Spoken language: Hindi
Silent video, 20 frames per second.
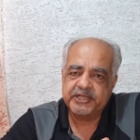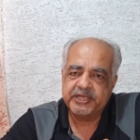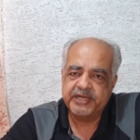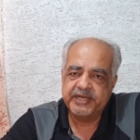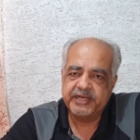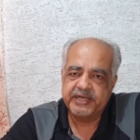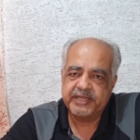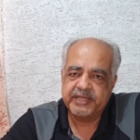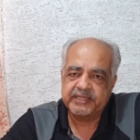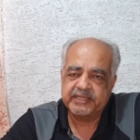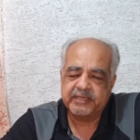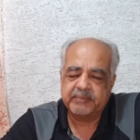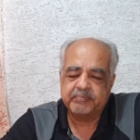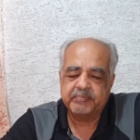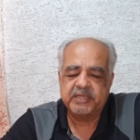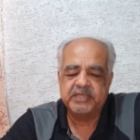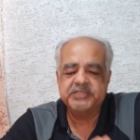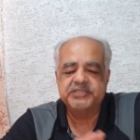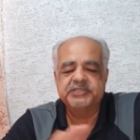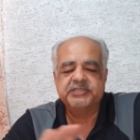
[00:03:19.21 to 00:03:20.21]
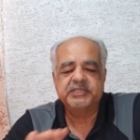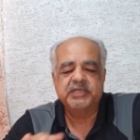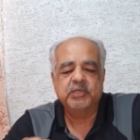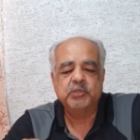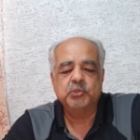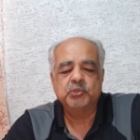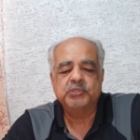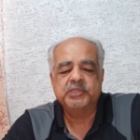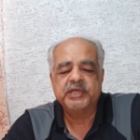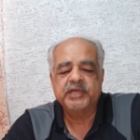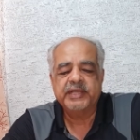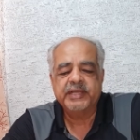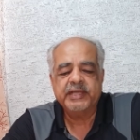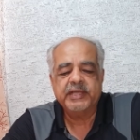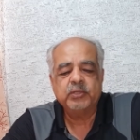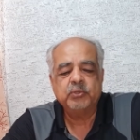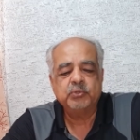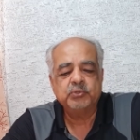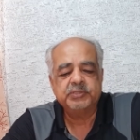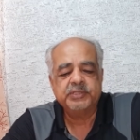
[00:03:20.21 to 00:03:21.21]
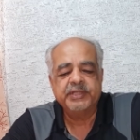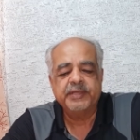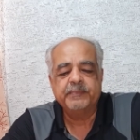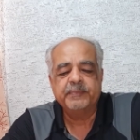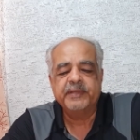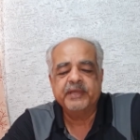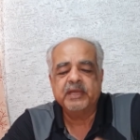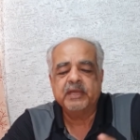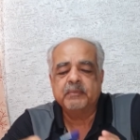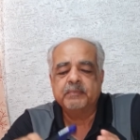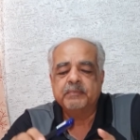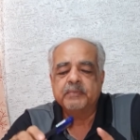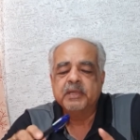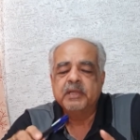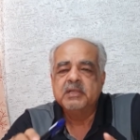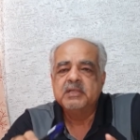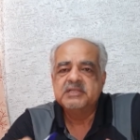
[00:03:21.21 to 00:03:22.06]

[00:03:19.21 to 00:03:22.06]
शरीर के तापमान जितना होता है उतने पे आप